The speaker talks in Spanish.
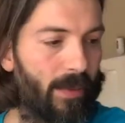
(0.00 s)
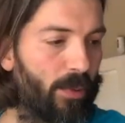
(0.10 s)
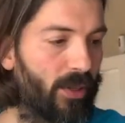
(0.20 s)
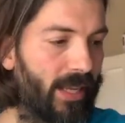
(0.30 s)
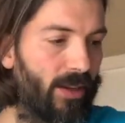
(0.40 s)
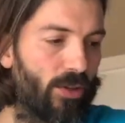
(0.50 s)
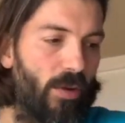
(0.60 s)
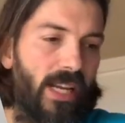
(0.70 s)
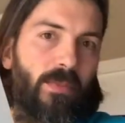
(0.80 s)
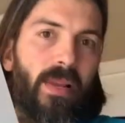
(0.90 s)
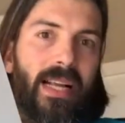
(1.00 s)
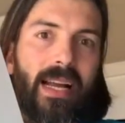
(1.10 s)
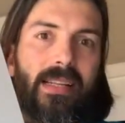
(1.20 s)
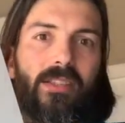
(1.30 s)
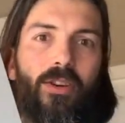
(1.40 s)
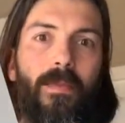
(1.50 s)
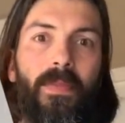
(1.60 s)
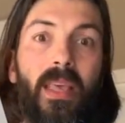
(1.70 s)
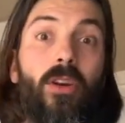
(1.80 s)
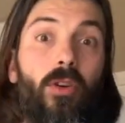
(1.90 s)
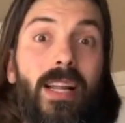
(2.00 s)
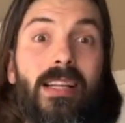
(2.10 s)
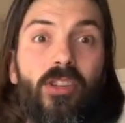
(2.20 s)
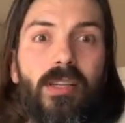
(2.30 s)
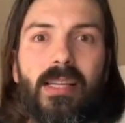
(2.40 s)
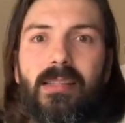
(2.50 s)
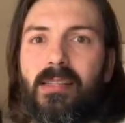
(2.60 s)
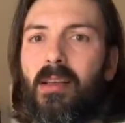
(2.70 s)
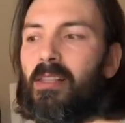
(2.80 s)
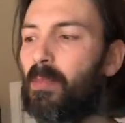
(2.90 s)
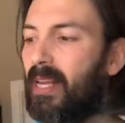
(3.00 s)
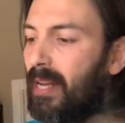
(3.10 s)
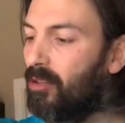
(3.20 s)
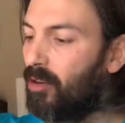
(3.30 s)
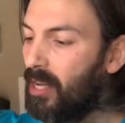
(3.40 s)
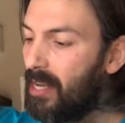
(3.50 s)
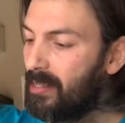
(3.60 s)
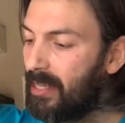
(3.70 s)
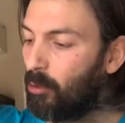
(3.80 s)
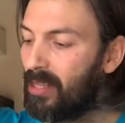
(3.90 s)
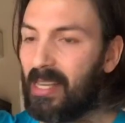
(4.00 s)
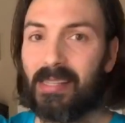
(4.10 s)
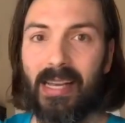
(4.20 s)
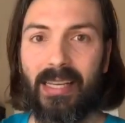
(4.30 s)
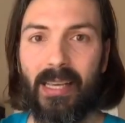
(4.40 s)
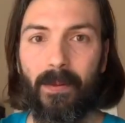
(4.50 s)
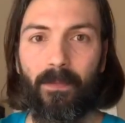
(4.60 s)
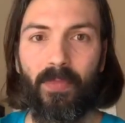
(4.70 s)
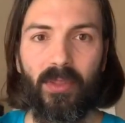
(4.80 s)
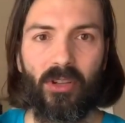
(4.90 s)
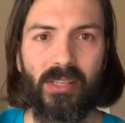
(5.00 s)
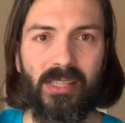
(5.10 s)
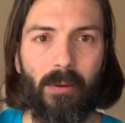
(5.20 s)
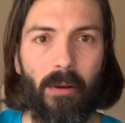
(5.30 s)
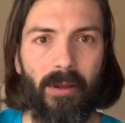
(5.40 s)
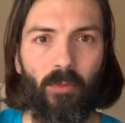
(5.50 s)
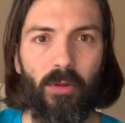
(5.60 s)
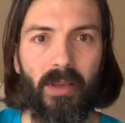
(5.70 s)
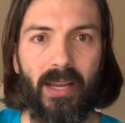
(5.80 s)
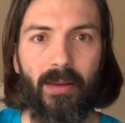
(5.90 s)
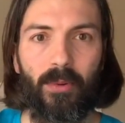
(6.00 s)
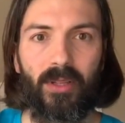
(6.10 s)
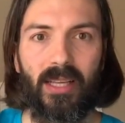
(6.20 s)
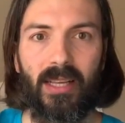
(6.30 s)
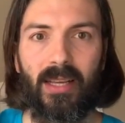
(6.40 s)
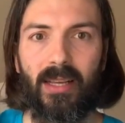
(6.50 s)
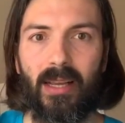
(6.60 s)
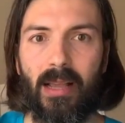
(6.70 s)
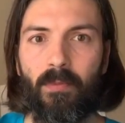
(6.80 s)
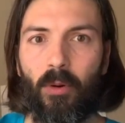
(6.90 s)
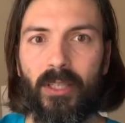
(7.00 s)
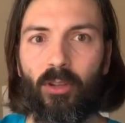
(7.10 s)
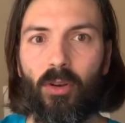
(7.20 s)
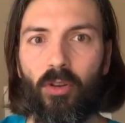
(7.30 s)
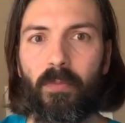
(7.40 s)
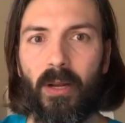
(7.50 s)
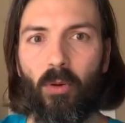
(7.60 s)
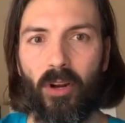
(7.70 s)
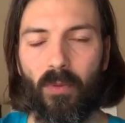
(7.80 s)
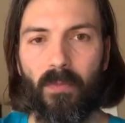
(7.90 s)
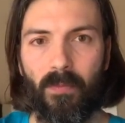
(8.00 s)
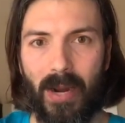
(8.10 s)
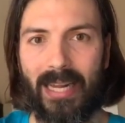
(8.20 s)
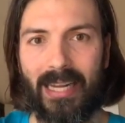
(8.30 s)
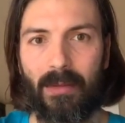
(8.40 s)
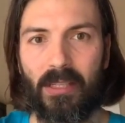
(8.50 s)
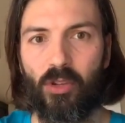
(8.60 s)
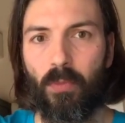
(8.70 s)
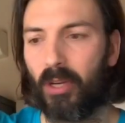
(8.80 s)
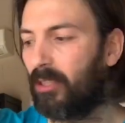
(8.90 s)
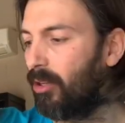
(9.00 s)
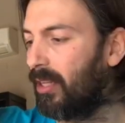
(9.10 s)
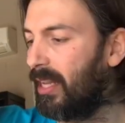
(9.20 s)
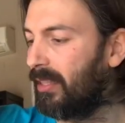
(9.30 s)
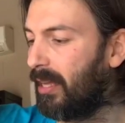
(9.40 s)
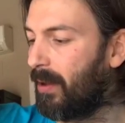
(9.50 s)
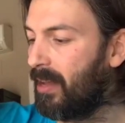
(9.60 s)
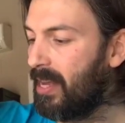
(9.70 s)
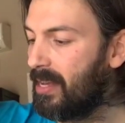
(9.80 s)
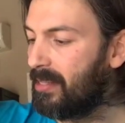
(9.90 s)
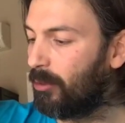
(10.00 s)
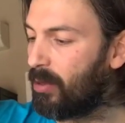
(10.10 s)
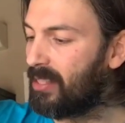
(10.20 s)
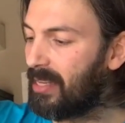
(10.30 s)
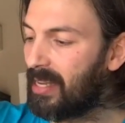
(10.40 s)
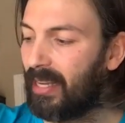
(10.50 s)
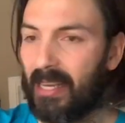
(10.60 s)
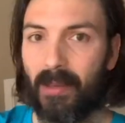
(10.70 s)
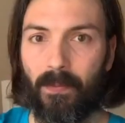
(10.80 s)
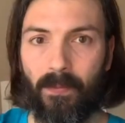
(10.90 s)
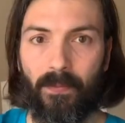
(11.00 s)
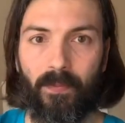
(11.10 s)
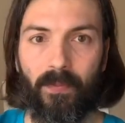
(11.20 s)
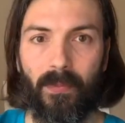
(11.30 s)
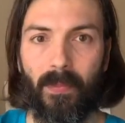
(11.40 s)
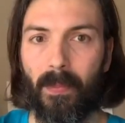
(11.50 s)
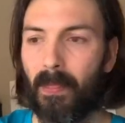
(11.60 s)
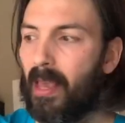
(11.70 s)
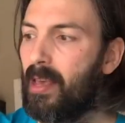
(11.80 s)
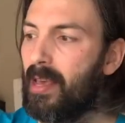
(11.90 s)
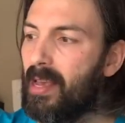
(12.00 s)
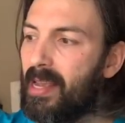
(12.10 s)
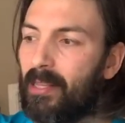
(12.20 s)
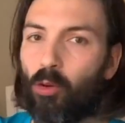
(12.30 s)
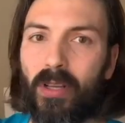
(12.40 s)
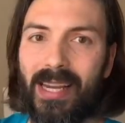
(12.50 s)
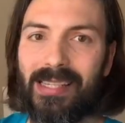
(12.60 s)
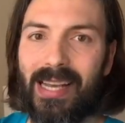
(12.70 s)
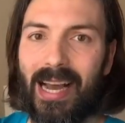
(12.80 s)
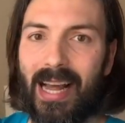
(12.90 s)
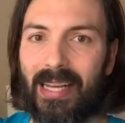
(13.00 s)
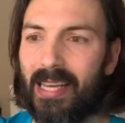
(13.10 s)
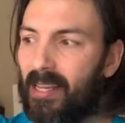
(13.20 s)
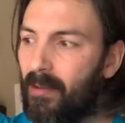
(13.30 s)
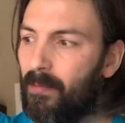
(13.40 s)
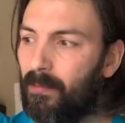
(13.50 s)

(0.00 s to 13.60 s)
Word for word: porque os voy a explicar esto con una de las cosas que les estaba explicando. Si tú estás aquí, no sé si se va a ver muy bien, ¿eh? porque hay un poquito de luz, pero bueno, para que captes un poquito el, tema. Si tú estás aquí y tú quieres llegar aquí,